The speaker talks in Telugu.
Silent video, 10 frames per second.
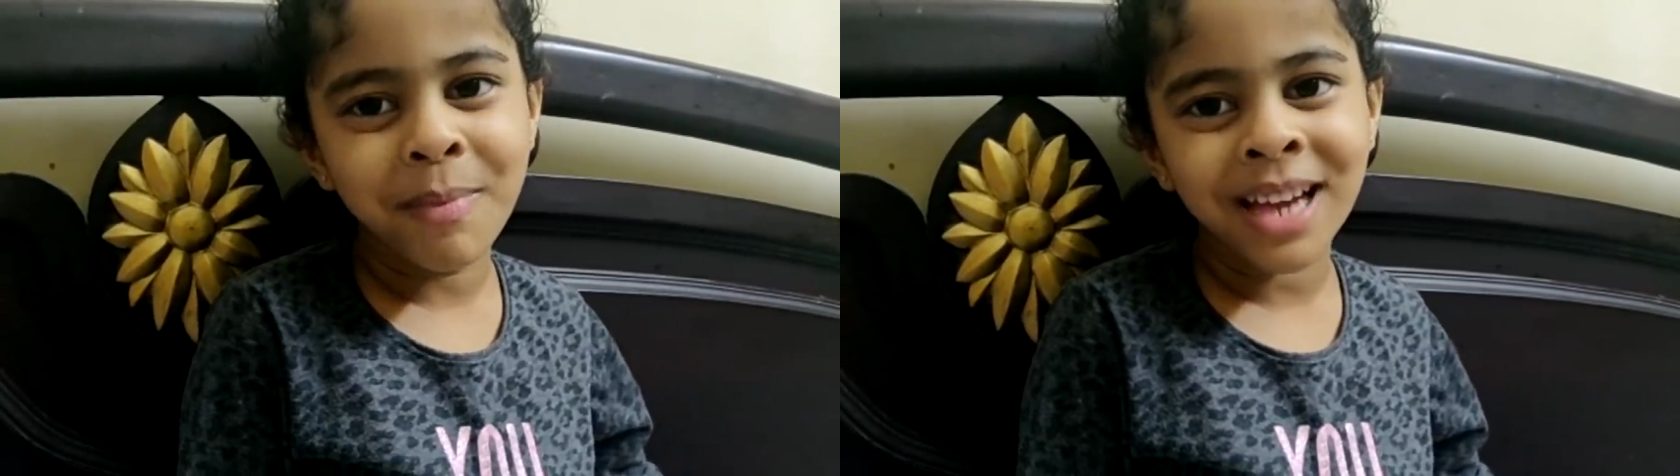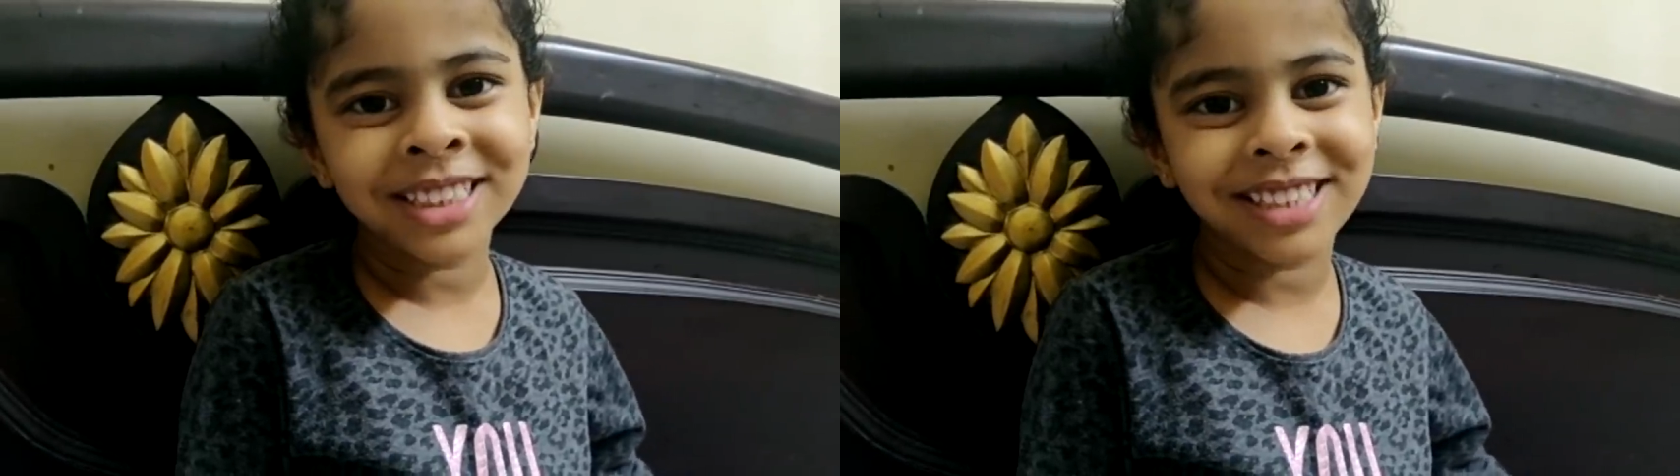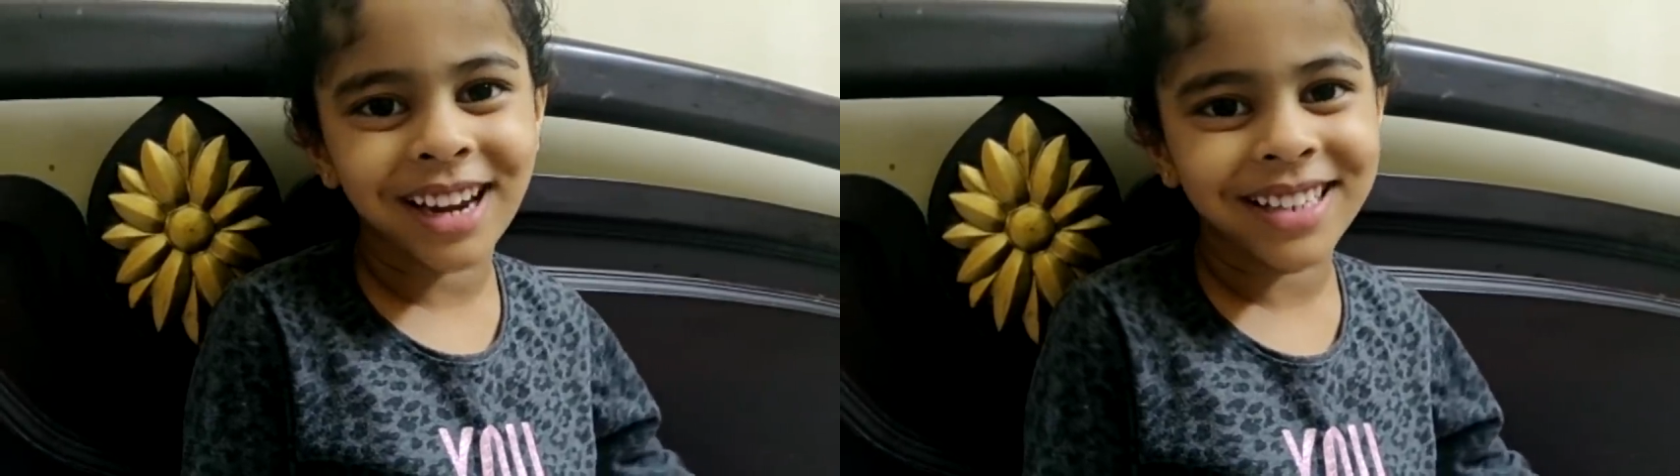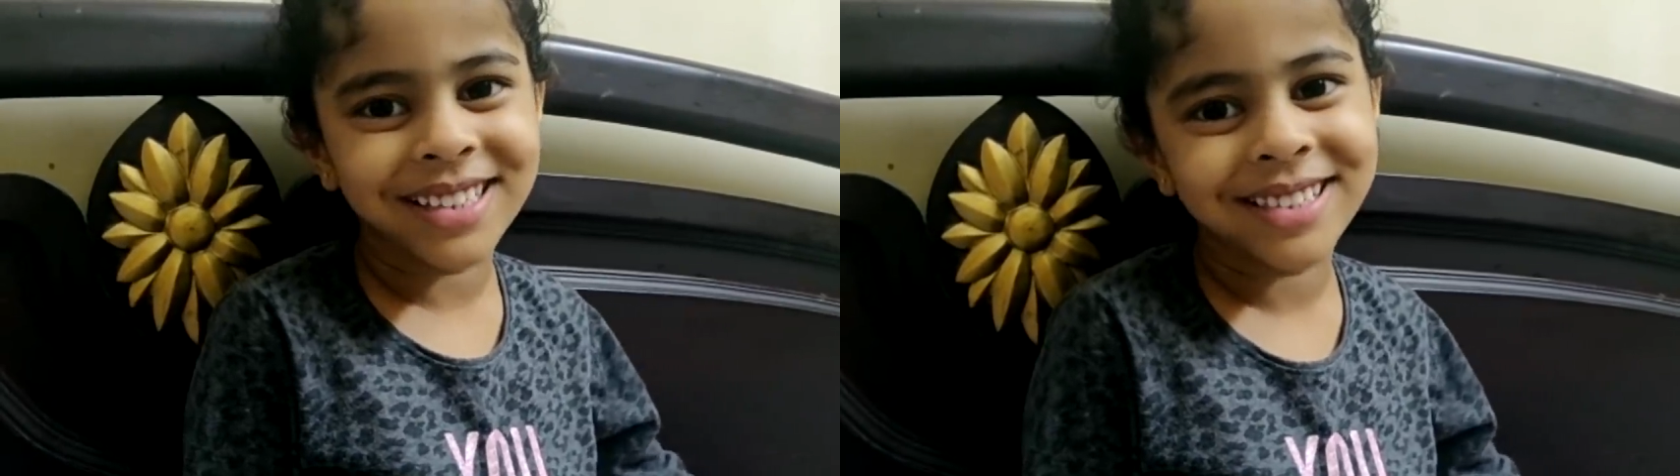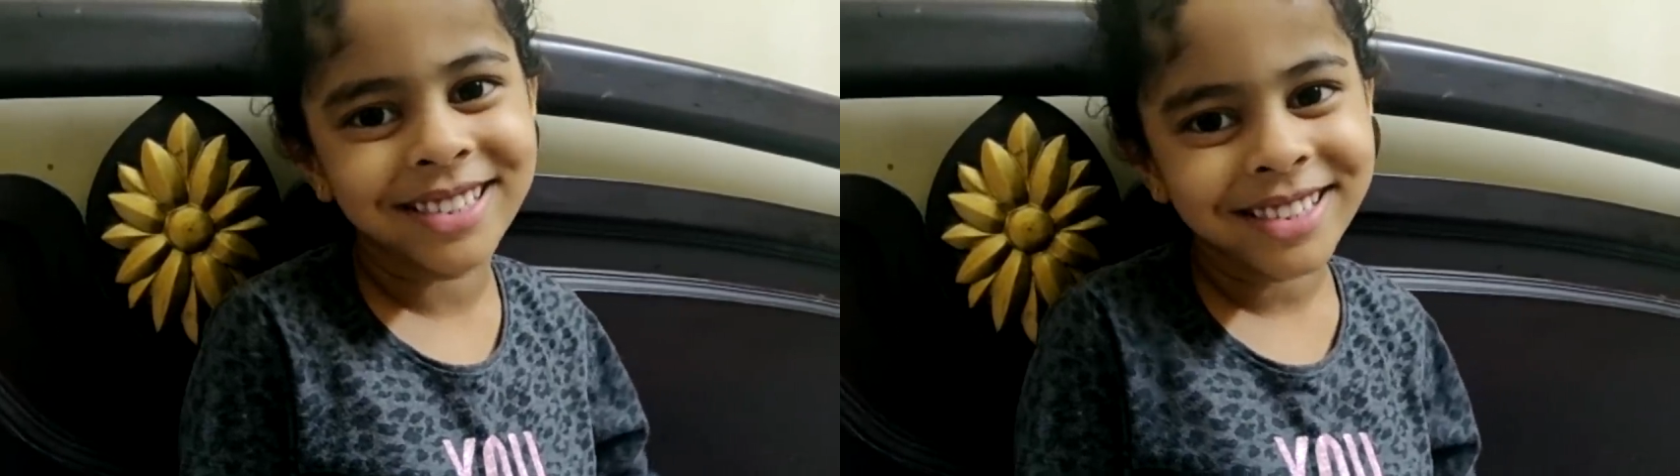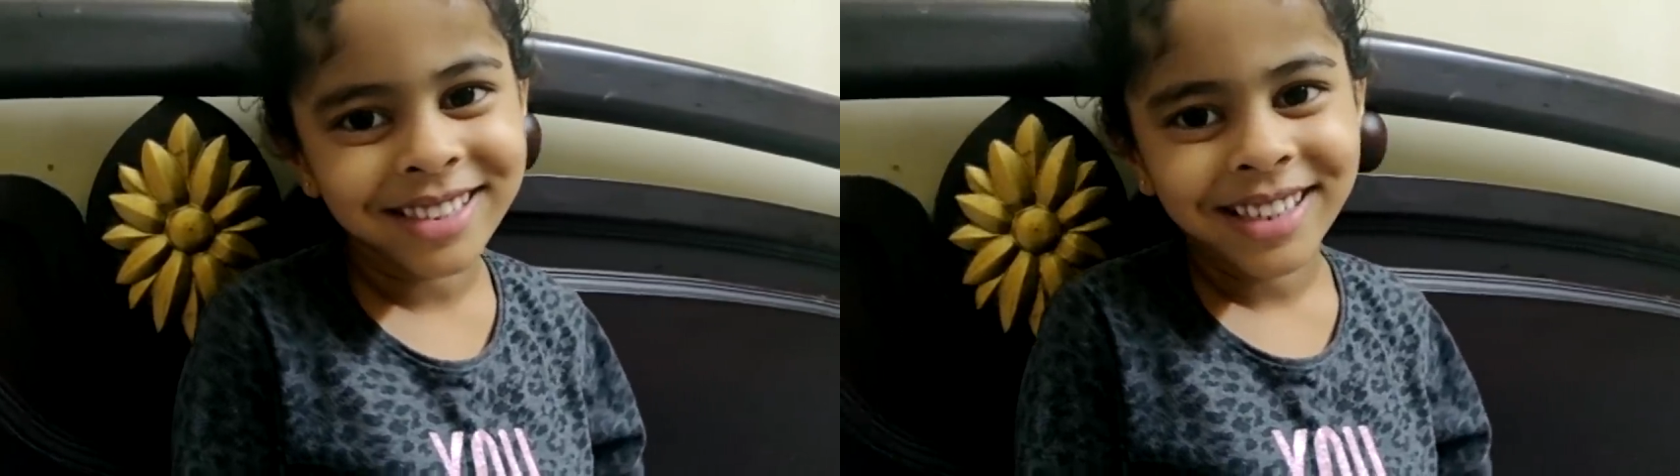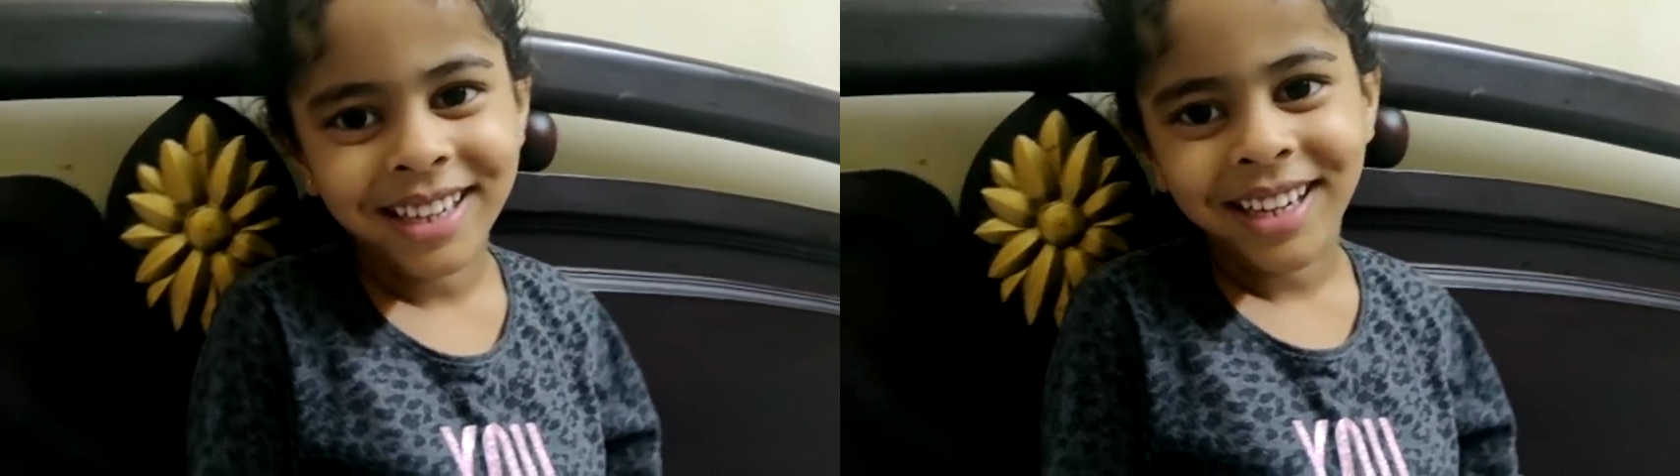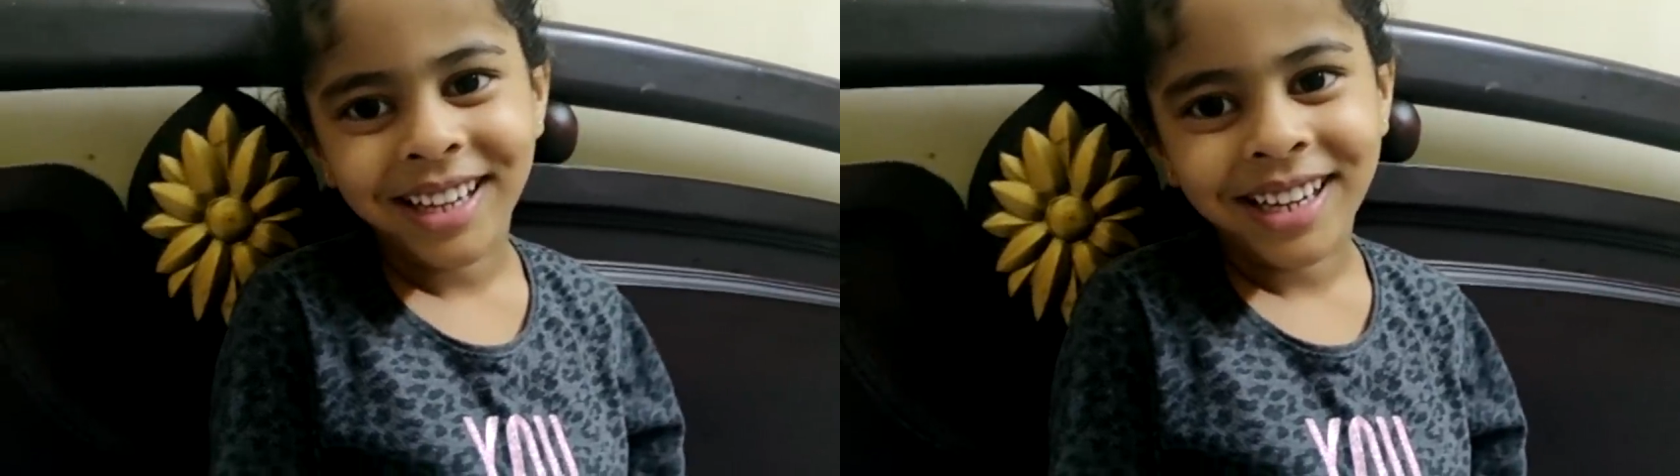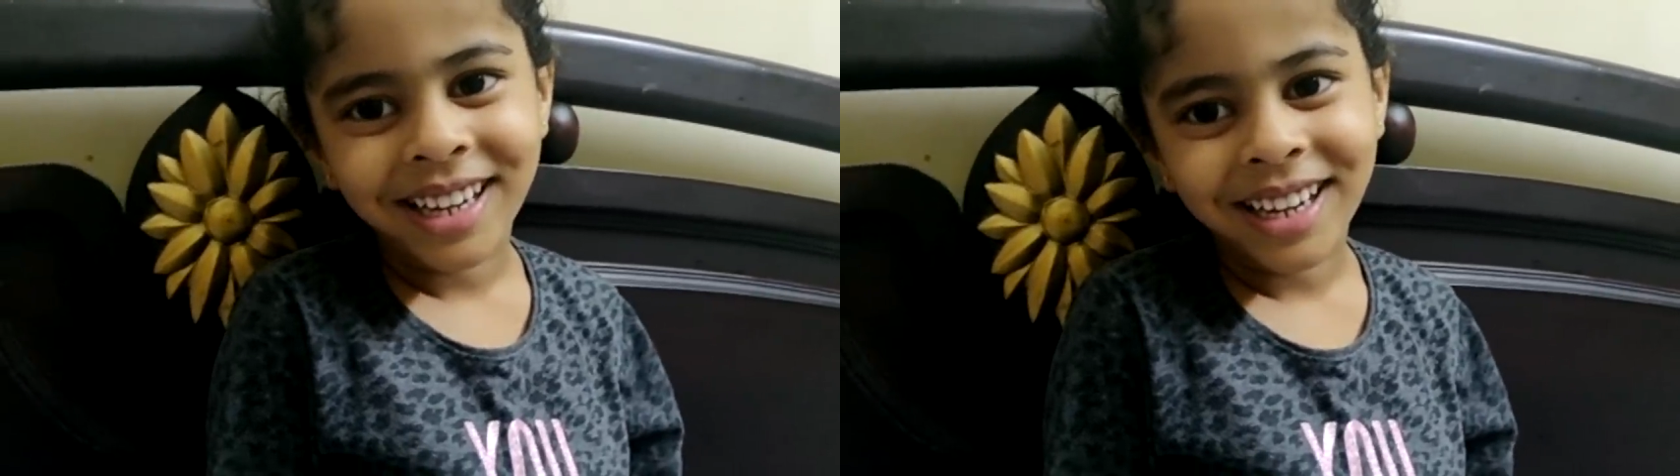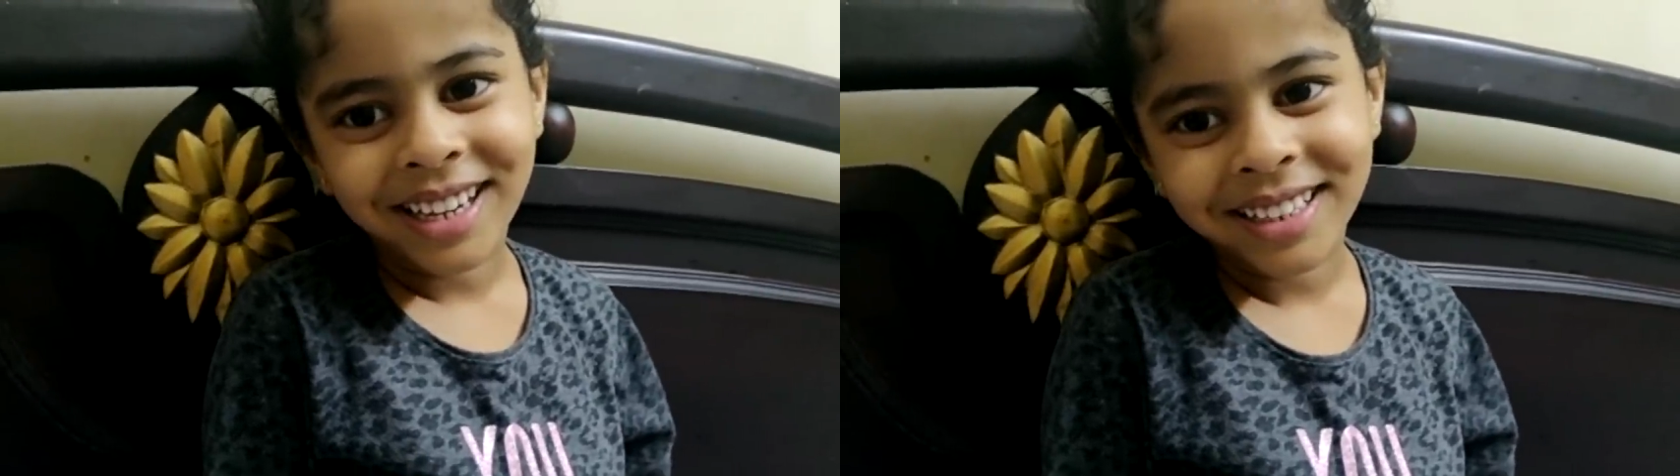మెష్ ఐస్ మెష్
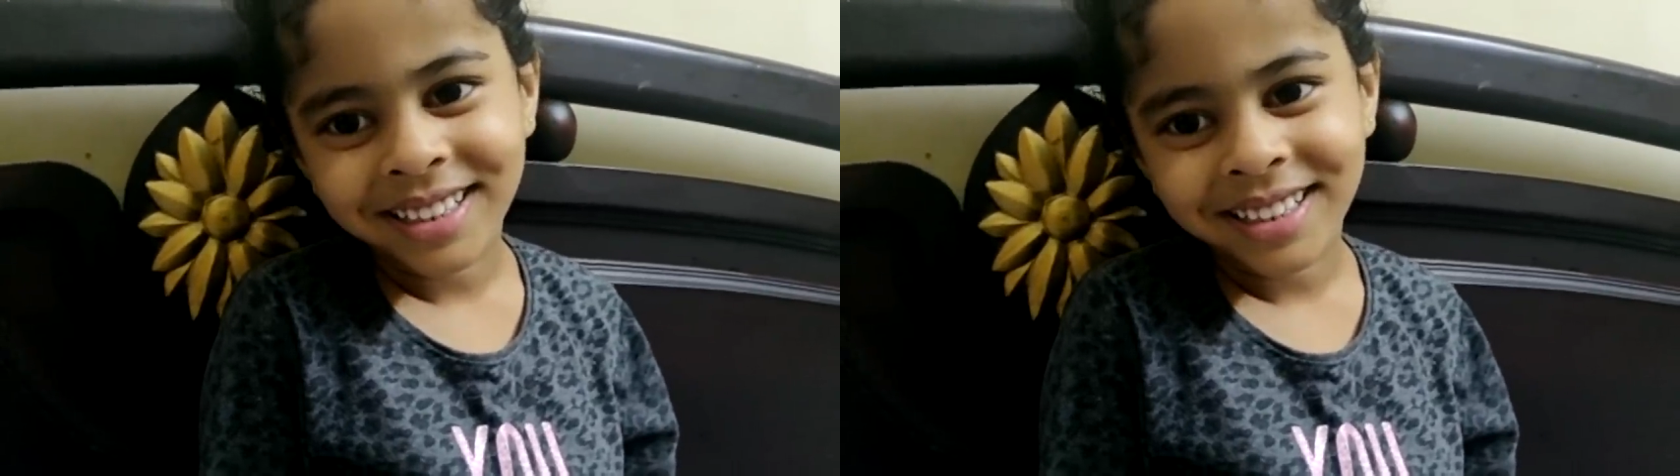ఐస్